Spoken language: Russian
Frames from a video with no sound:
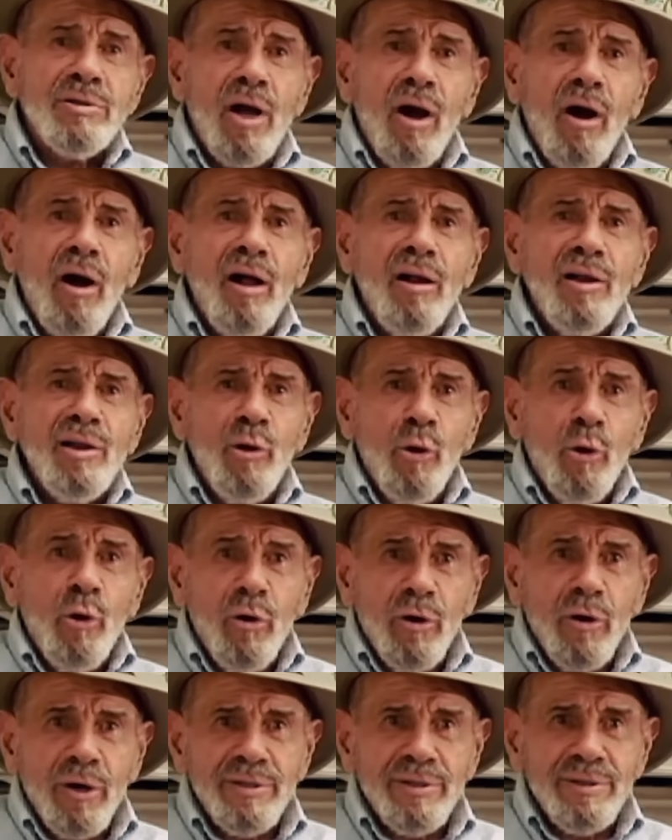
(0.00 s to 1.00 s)
Первой
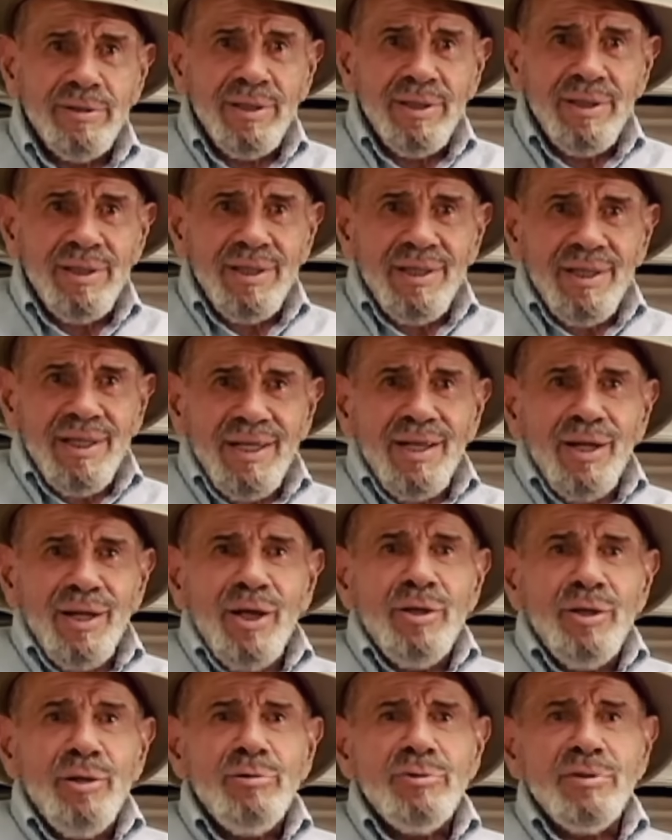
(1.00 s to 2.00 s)
мировой войны парень
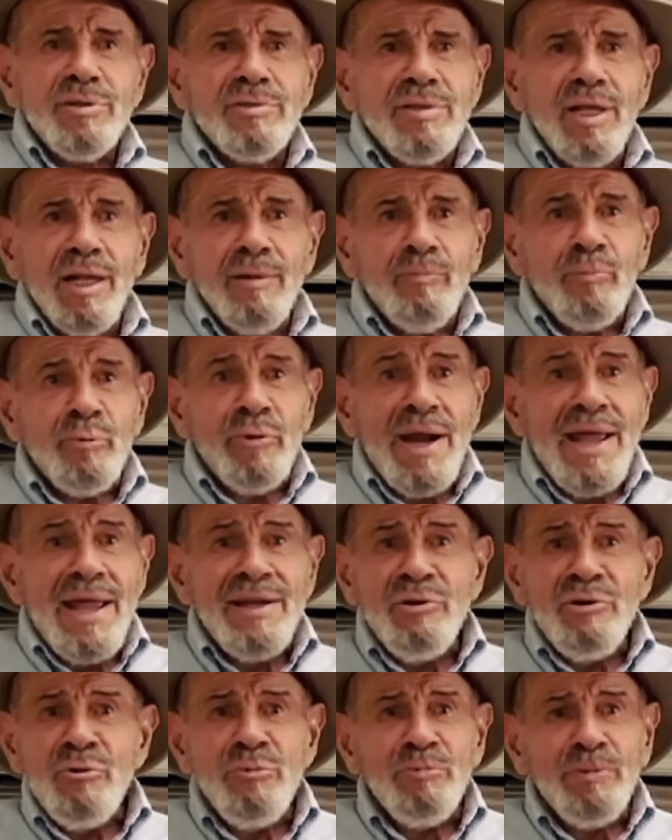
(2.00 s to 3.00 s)
по
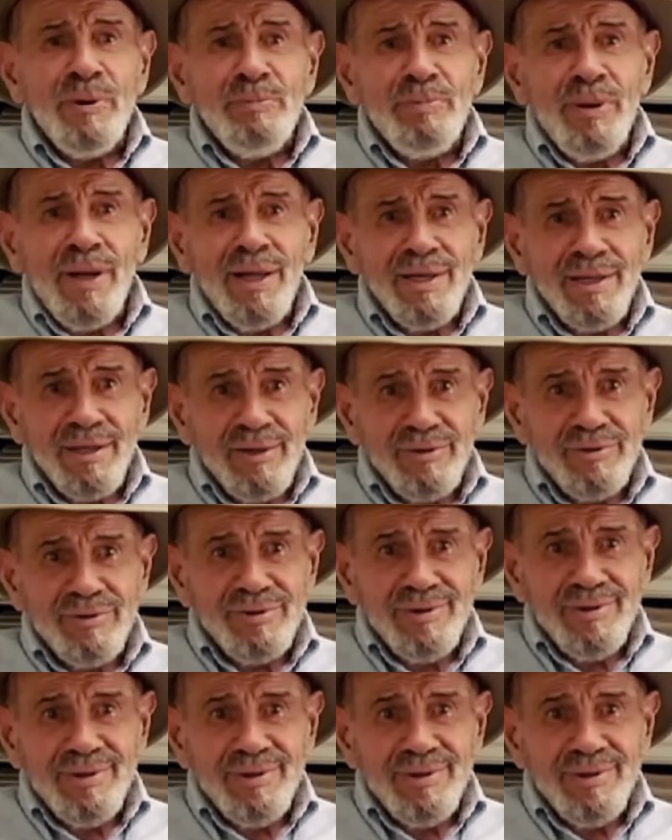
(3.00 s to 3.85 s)
имени Карл Орт